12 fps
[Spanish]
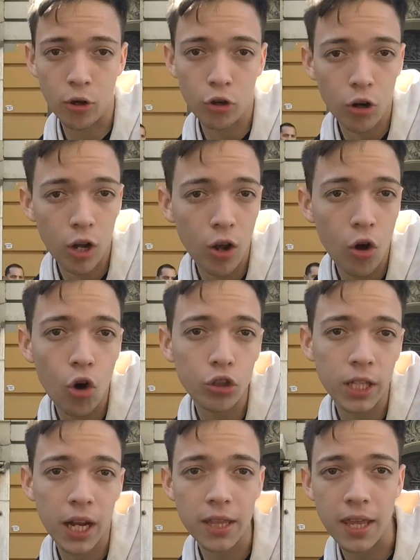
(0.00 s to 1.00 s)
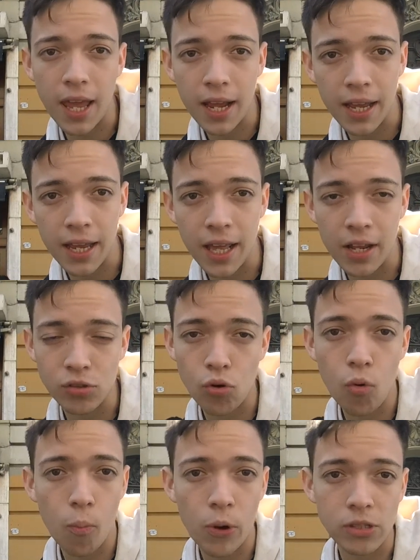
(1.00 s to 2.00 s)
me ocurrió luego otra idea que es
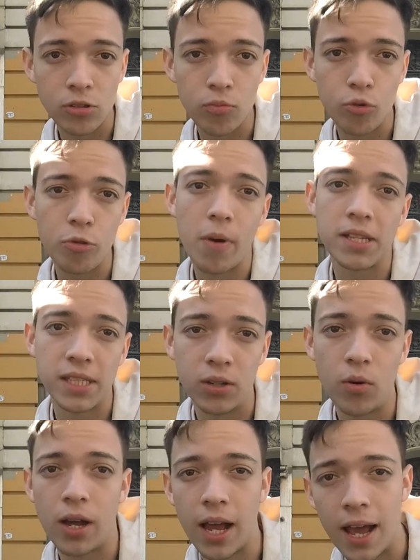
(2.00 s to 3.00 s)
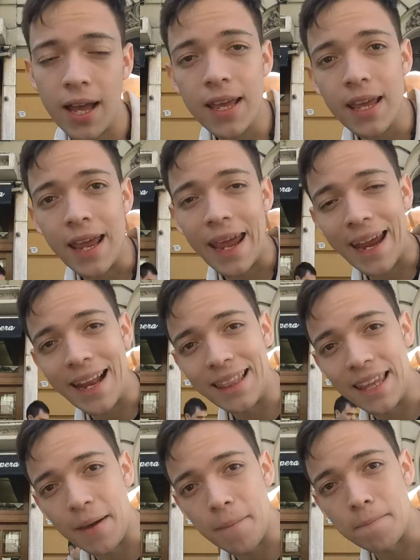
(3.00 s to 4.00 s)
un puesto muy básico acá, el de